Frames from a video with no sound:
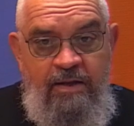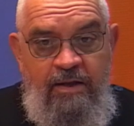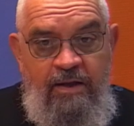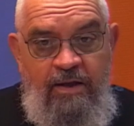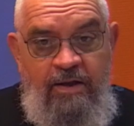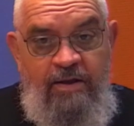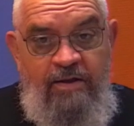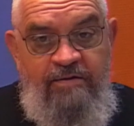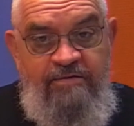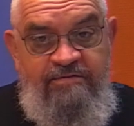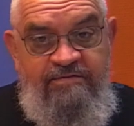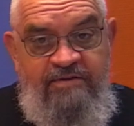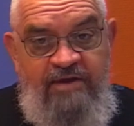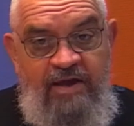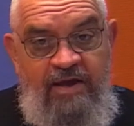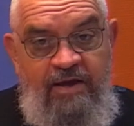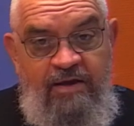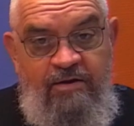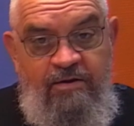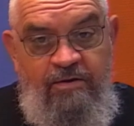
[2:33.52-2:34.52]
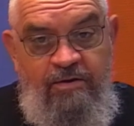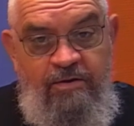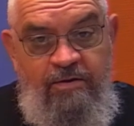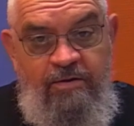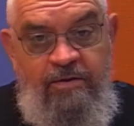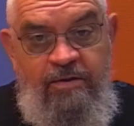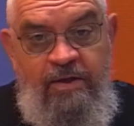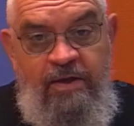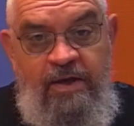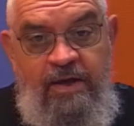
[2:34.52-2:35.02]
euh, c'est
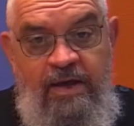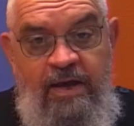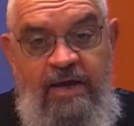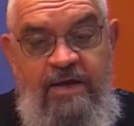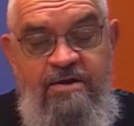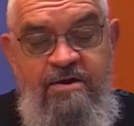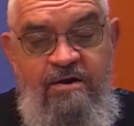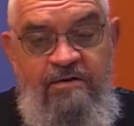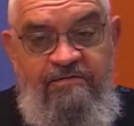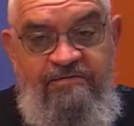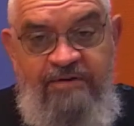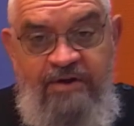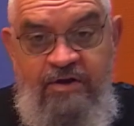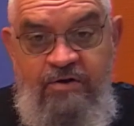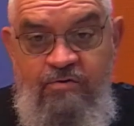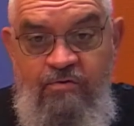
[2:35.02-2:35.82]
que, ayant fait